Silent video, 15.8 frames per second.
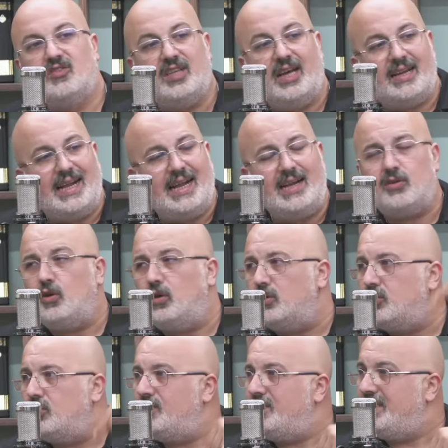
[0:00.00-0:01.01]
Zarar
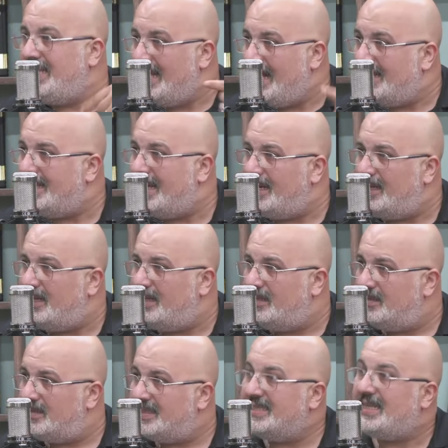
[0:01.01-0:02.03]
gördüm
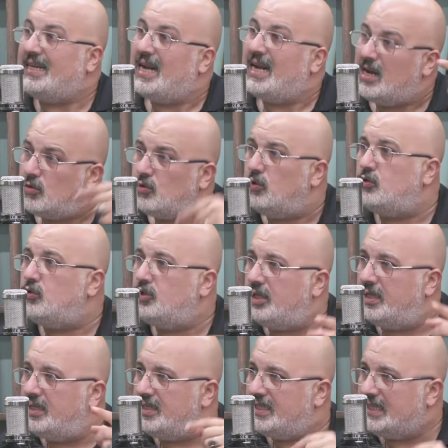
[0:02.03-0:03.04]
diyenlerin zarar
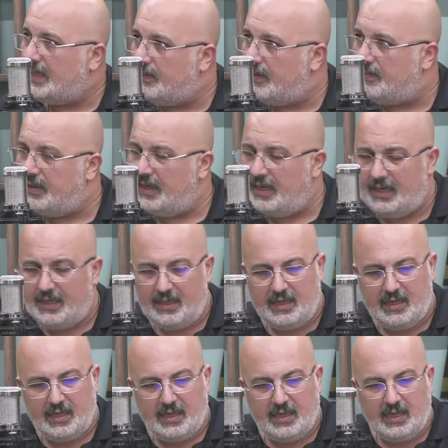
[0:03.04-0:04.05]
görüşlerinin sebebi
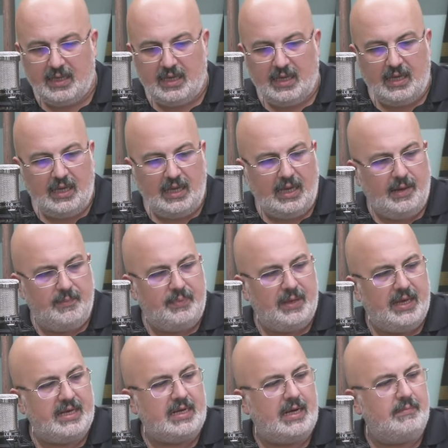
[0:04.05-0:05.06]
e
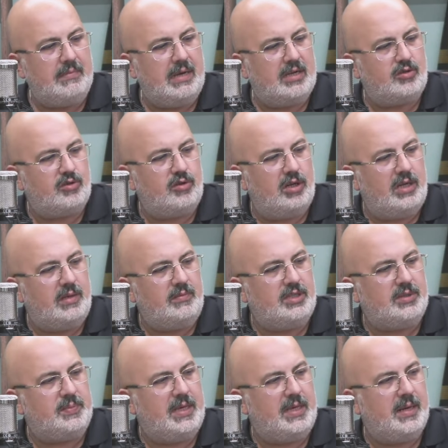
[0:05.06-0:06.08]
peygamber
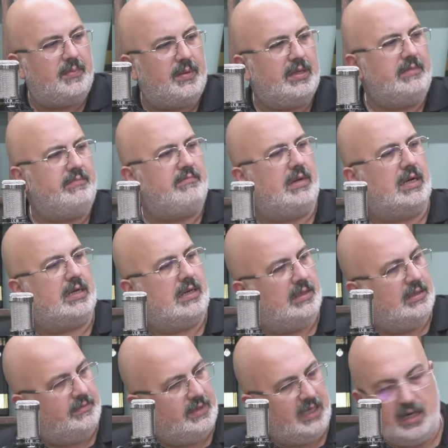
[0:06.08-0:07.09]
söylemiş bir yapalım
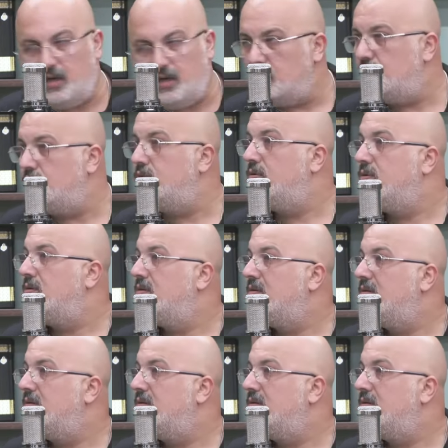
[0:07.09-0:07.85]
bakalım yahu